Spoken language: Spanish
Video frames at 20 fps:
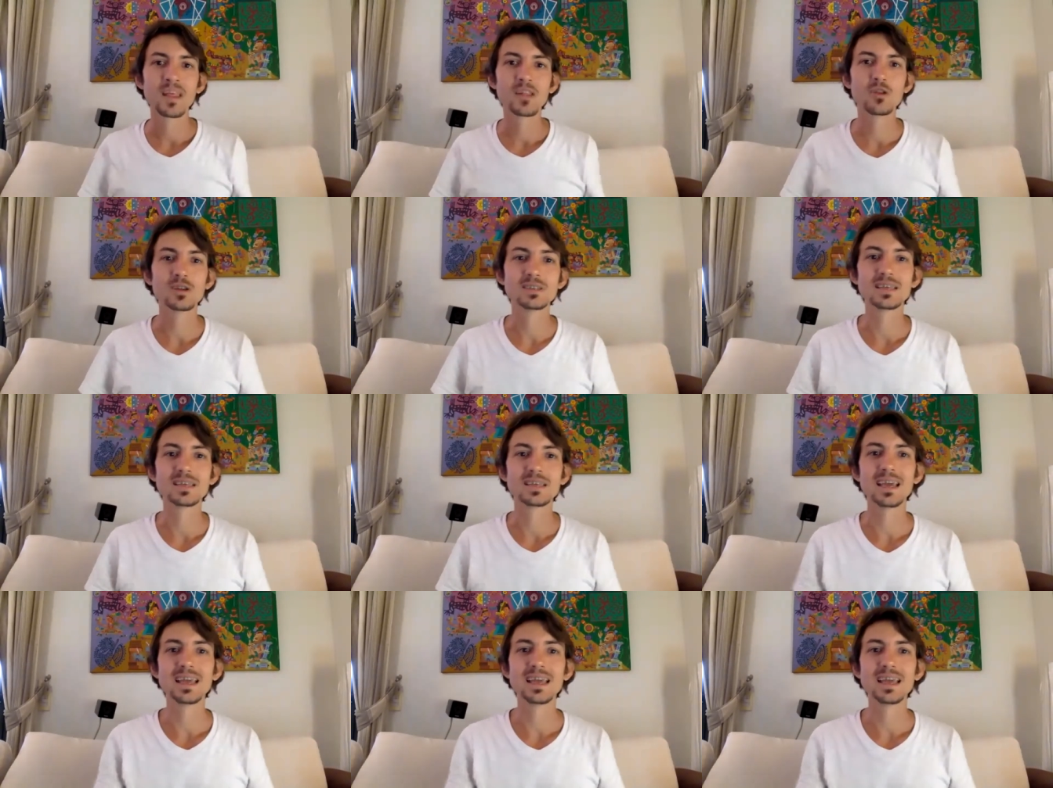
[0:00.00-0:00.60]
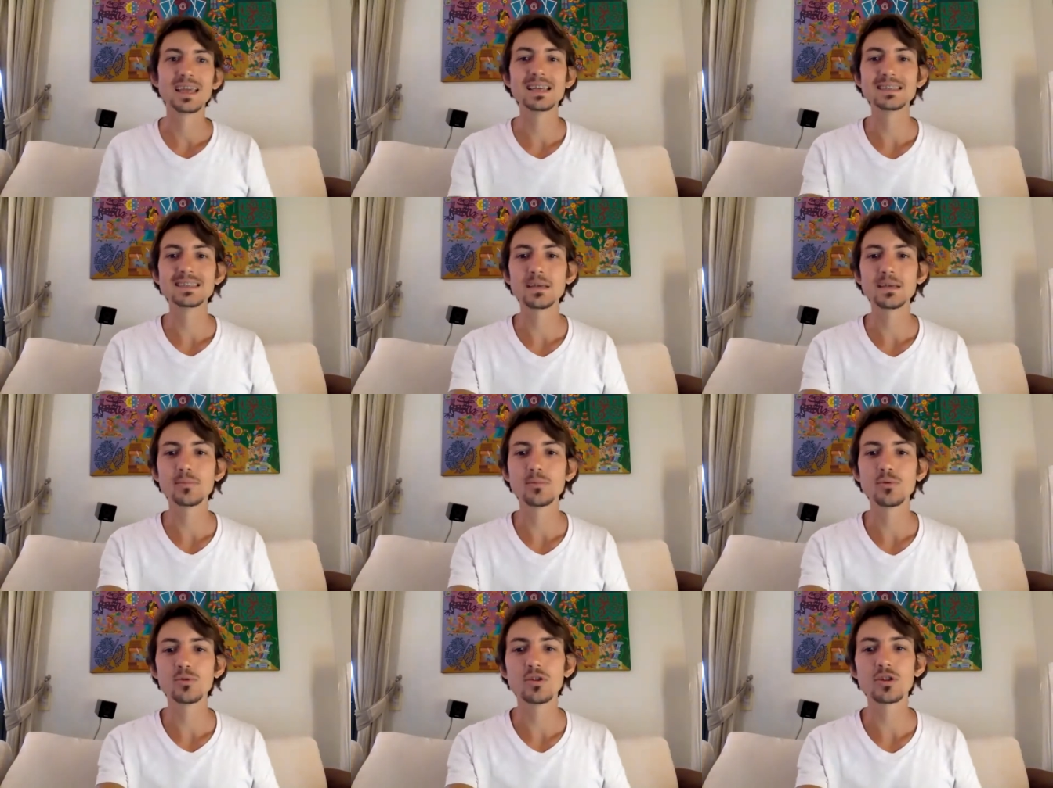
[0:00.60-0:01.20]
Entonces, en ese
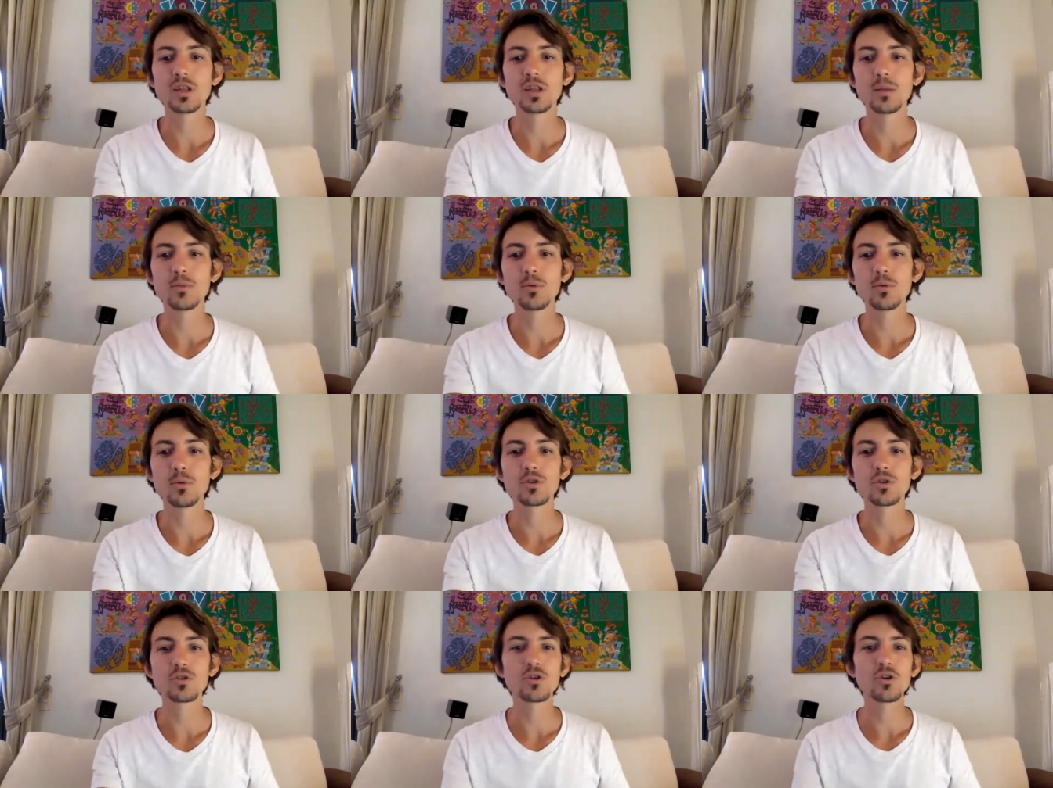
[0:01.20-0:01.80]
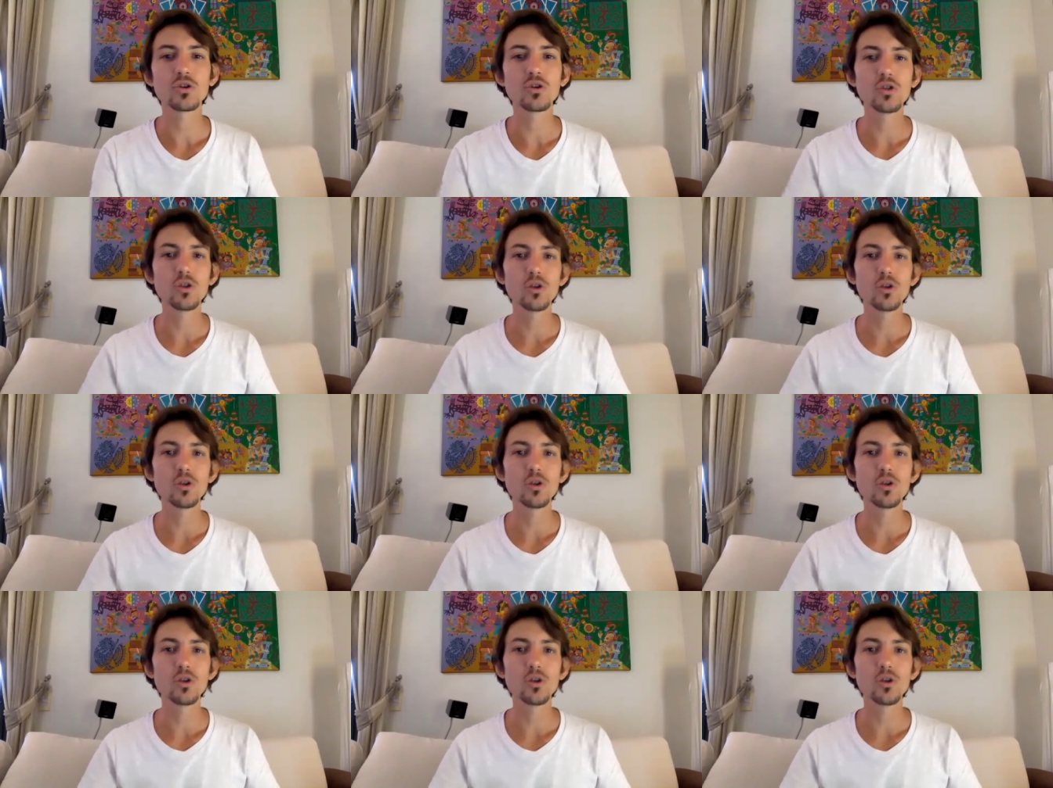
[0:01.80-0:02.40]
punto tenemos todos
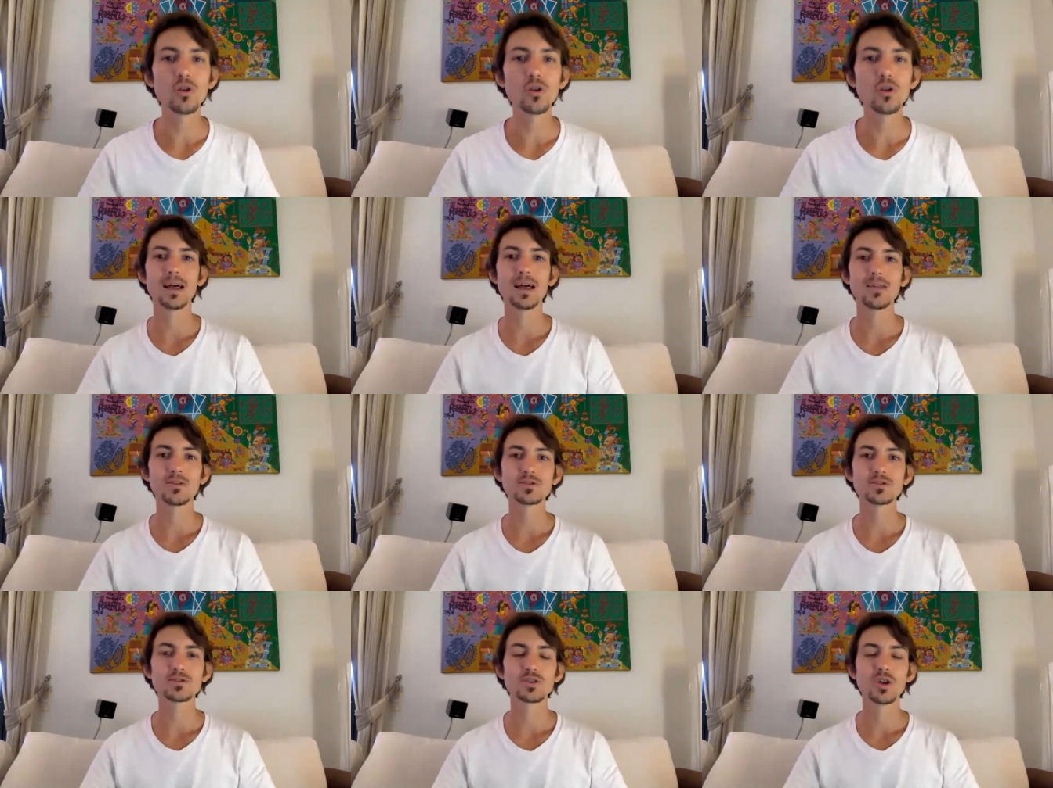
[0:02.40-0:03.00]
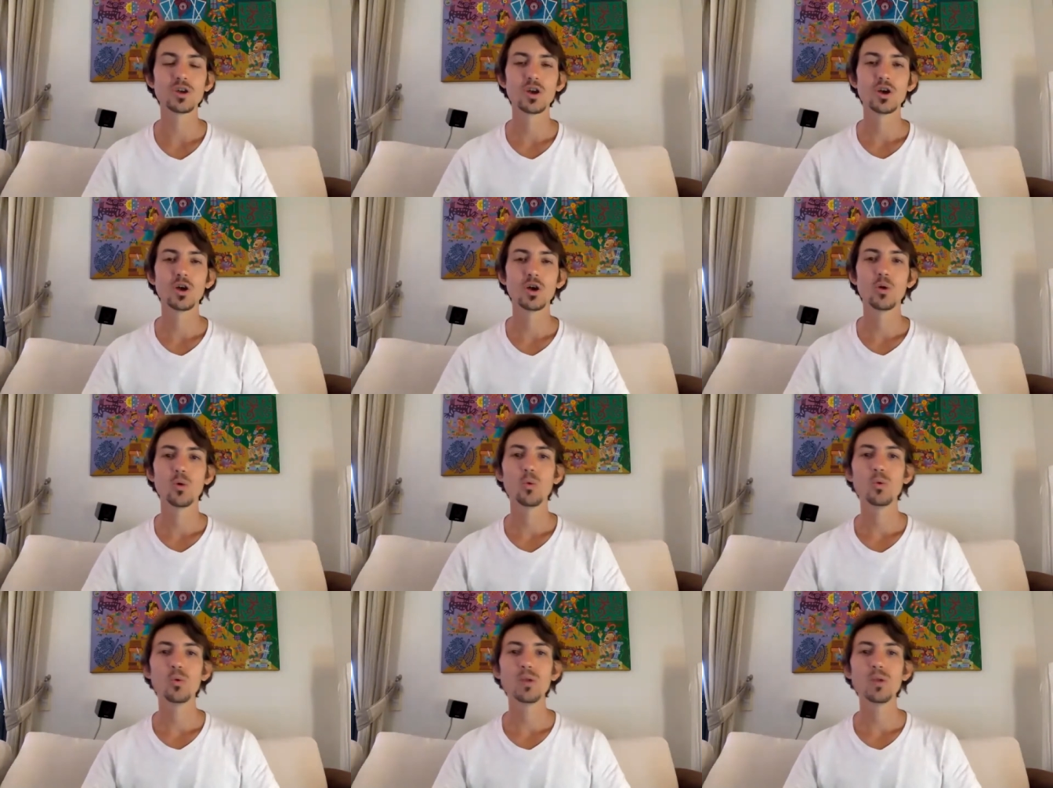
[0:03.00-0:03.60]
los vertebrados
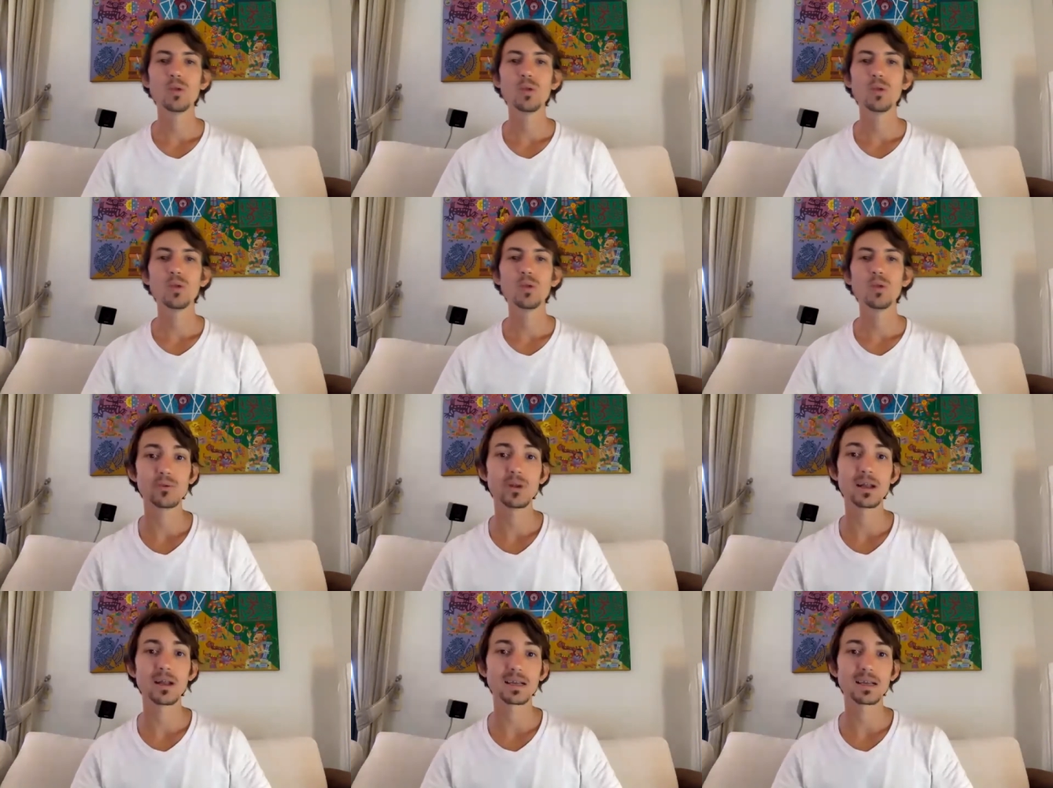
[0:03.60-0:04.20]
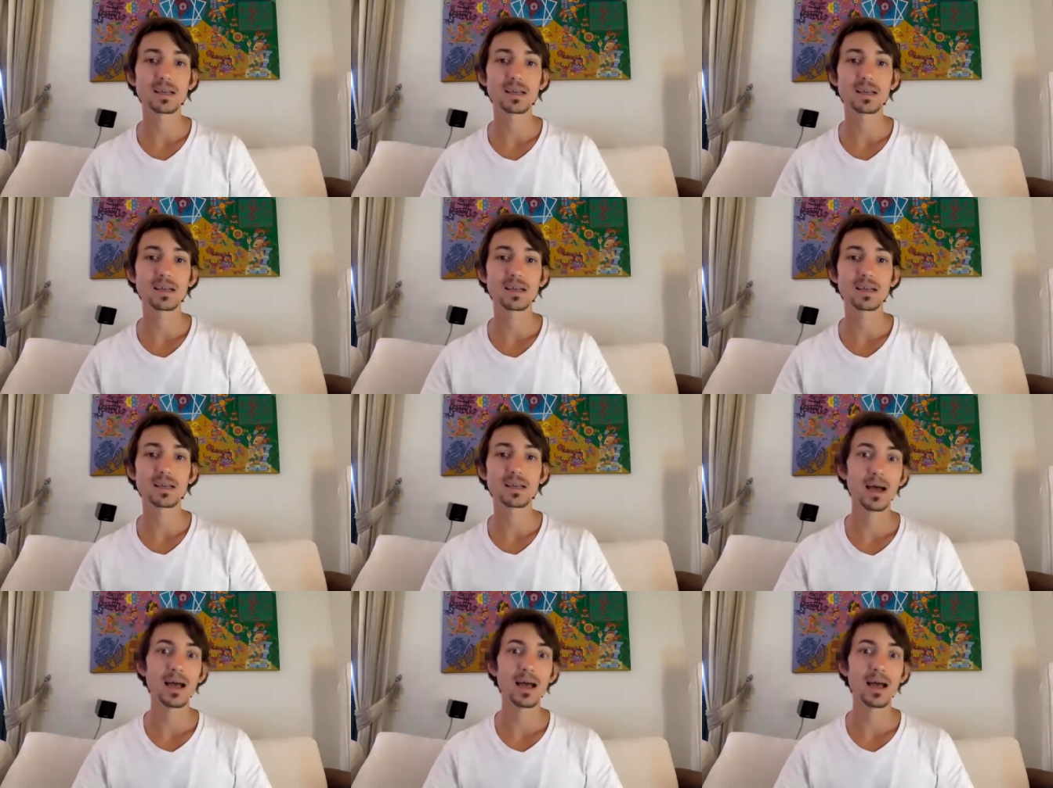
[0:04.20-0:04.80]
una glándula que se la
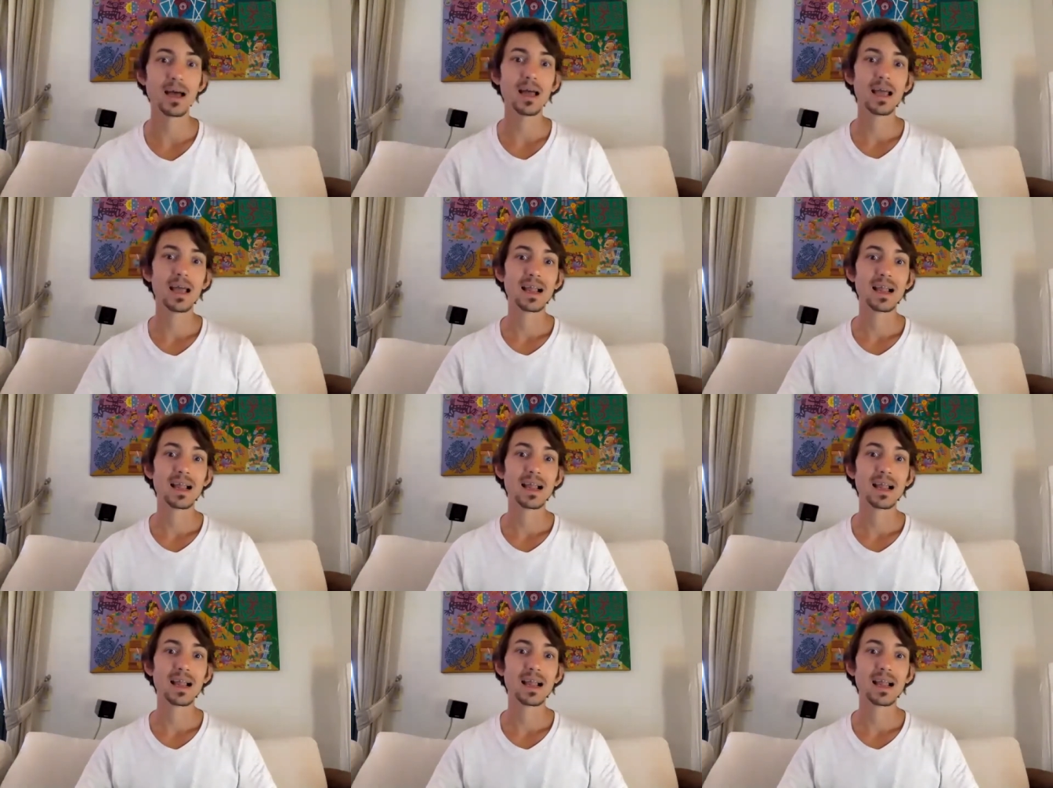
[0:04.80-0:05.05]
llama